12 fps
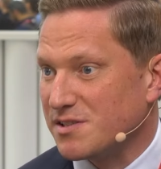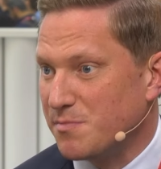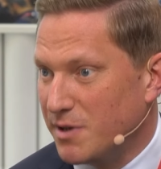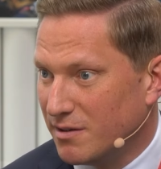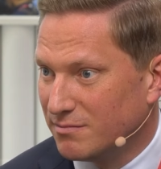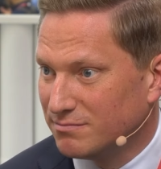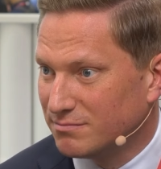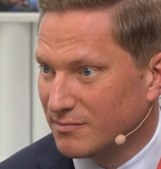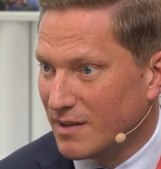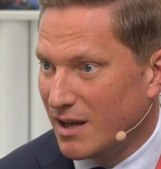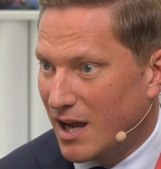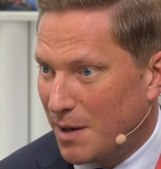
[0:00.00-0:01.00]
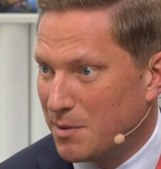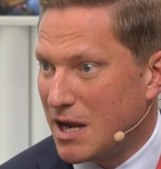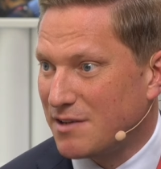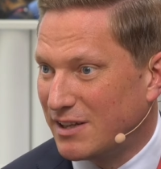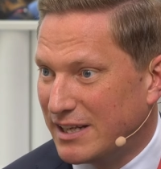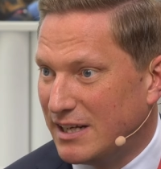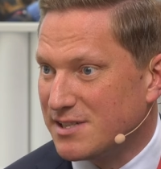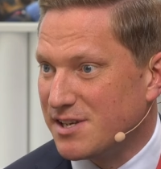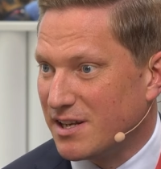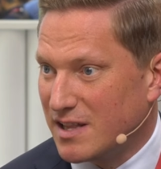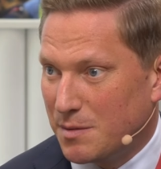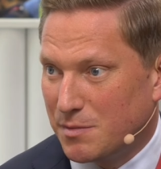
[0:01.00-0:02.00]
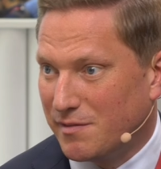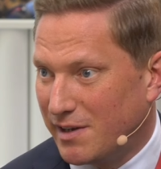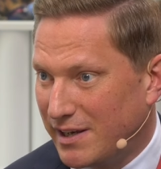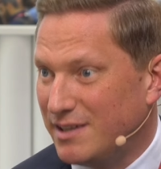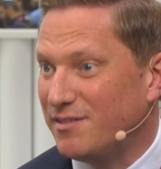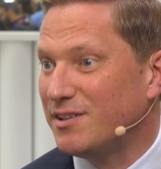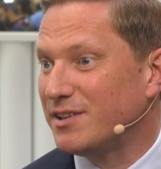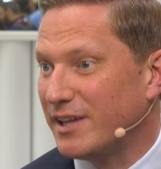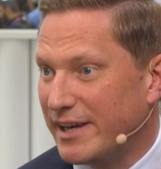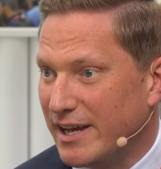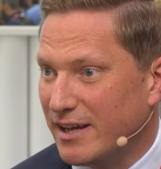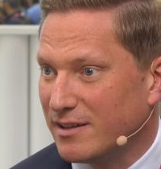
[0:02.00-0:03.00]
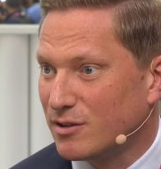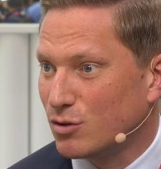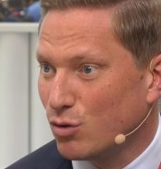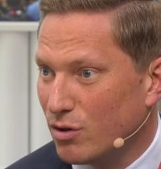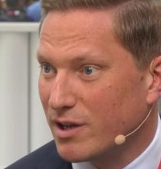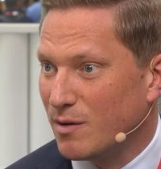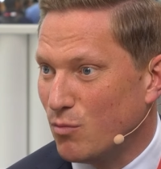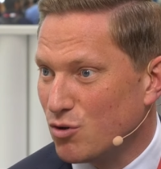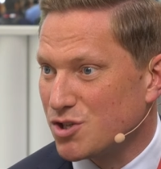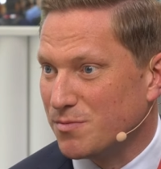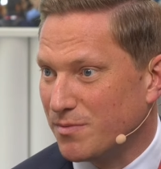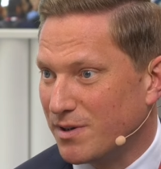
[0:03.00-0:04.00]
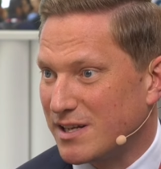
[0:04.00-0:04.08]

СМИ. А мы, как владельцы рекламного инвентаря, только можем